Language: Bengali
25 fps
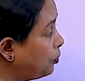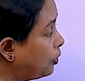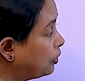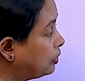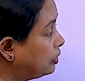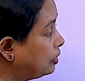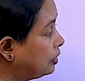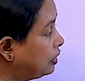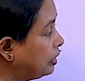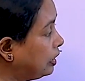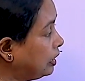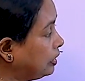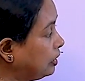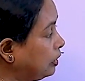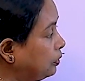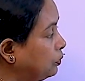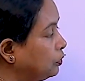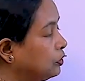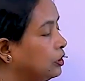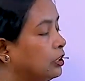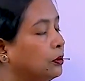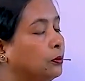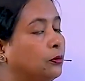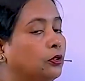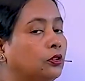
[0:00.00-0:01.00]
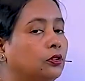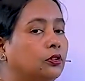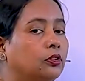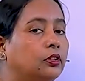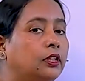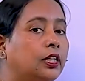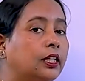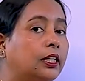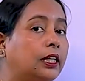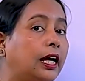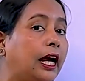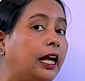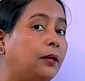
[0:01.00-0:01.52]
প্রত্যেকটি রোধের মধ্য
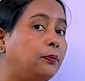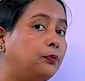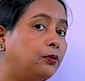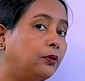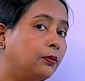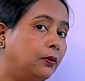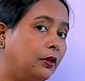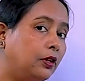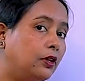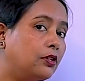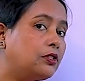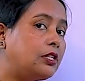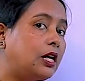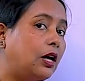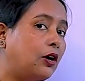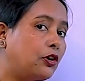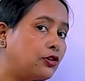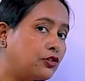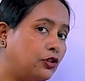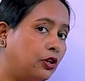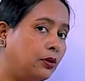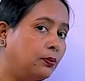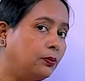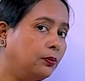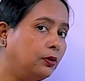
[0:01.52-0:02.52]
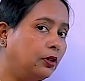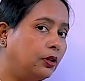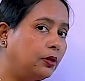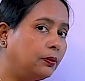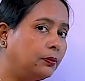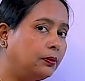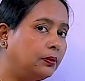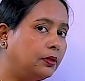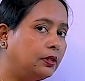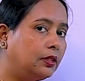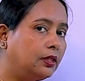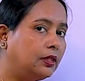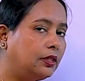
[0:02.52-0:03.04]
কি আয় প্রবাহ যাওয়া সম্ভব
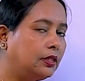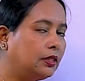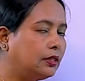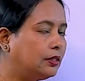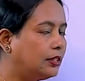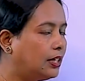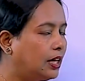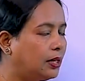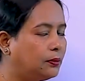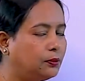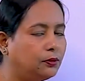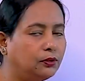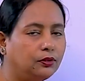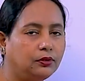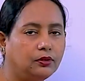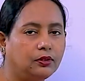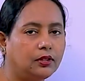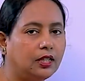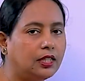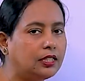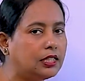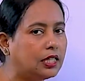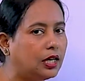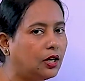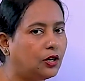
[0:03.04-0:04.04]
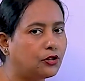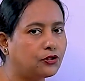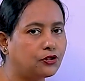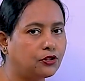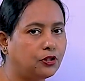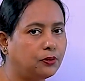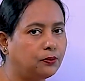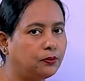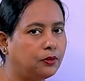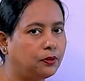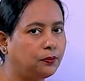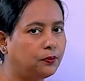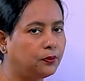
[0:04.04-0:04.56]
না বন্ধুরা যাওয়া
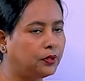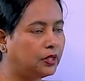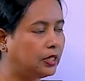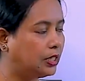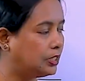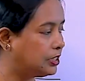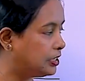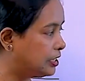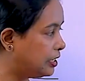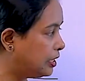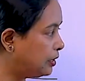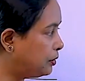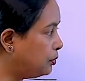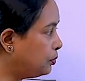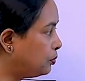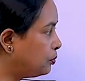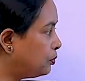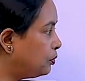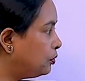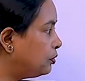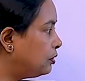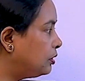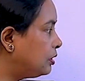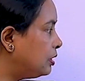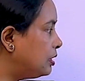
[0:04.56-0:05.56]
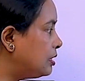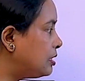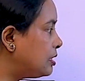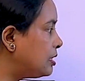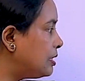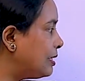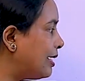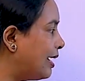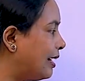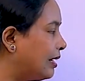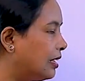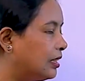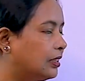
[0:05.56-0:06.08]
সম্ভব না যেহেতু রোদ
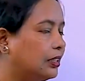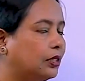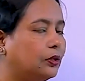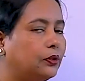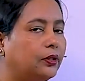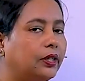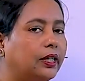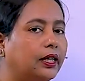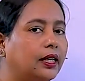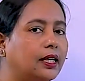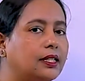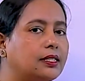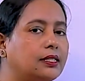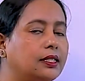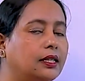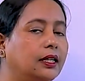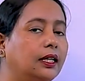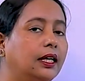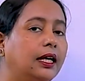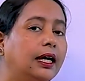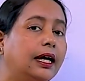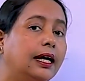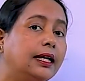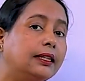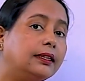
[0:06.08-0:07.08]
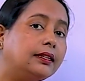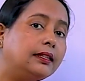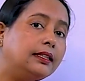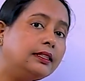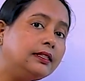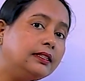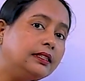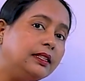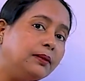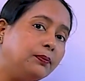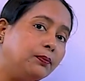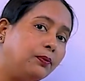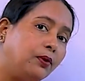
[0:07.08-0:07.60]
তিনটি আলাদা হয়ে গেছে
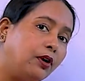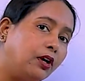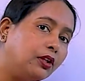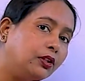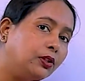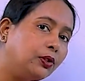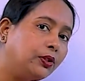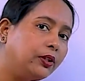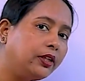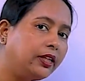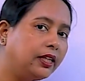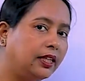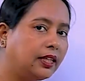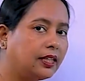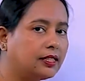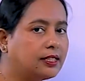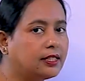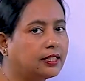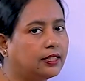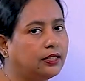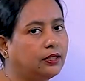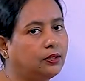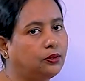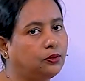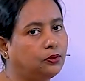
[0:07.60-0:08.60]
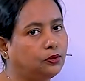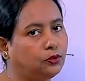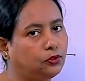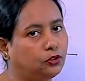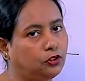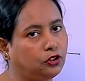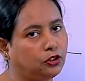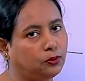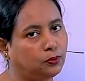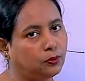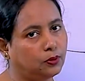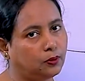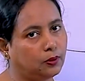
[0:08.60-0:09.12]
তিনটি পথ হয়ে গেছে কিন্তু
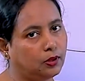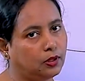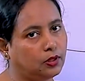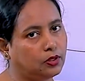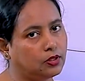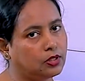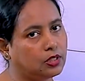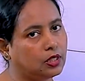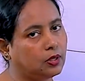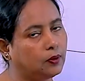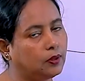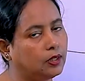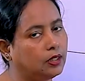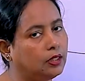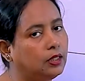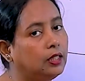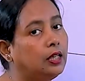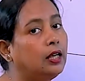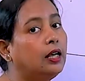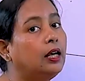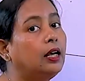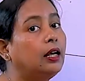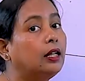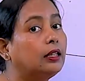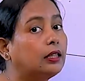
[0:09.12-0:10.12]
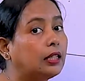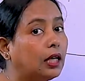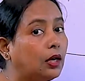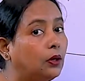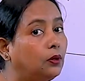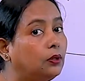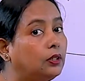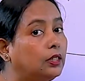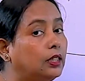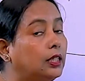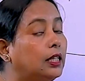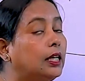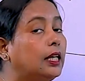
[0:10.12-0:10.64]
তরিত প্রবাহ যাওয়ার
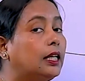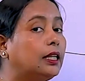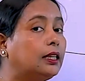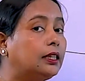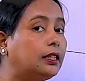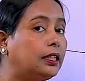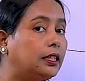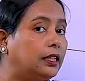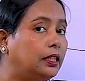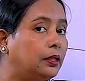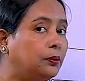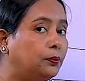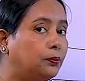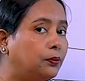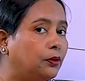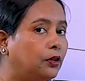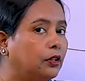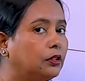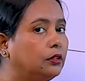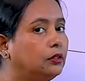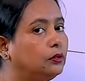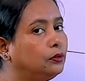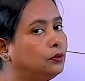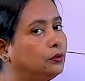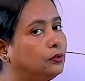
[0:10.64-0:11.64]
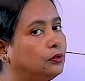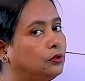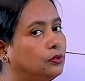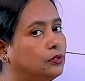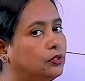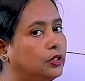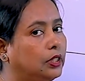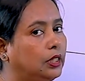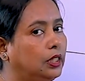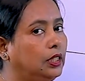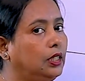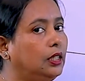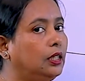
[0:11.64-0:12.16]
তাহলে তিন পথ
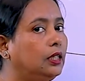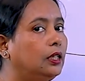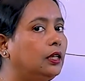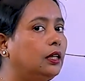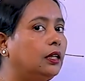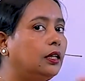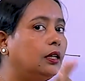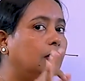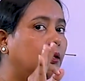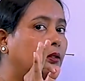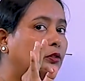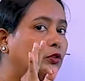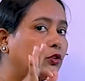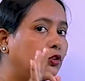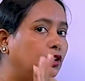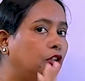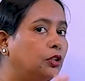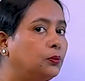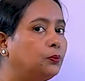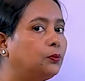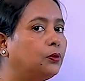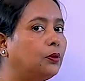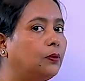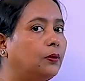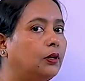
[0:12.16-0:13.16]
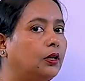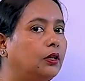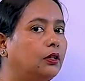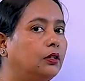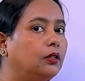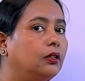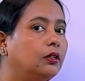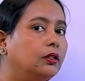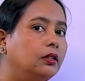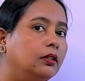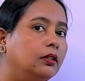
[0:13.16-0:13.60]
অনুযায়ী তড়িৎ প্রবাহ